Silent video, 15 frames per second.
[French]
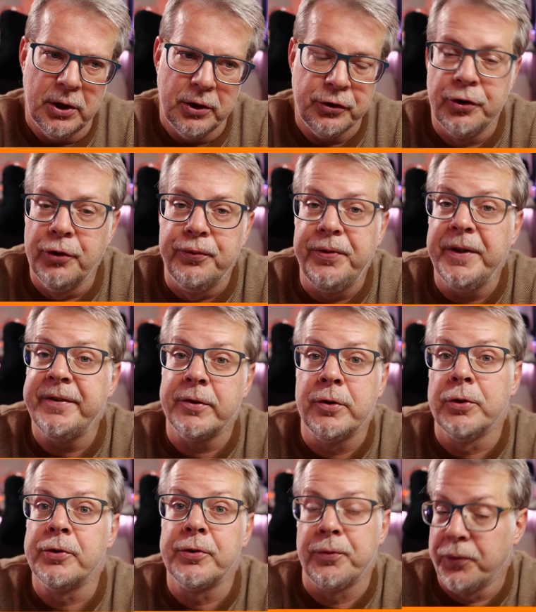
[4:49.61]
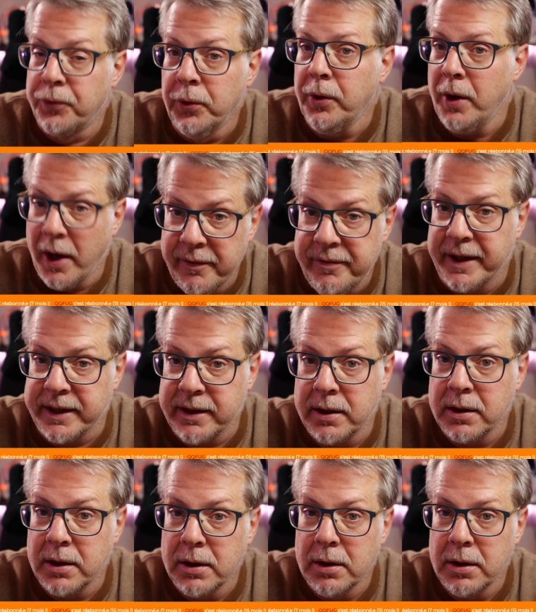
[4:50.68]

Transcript: je fais ce que je veux avec.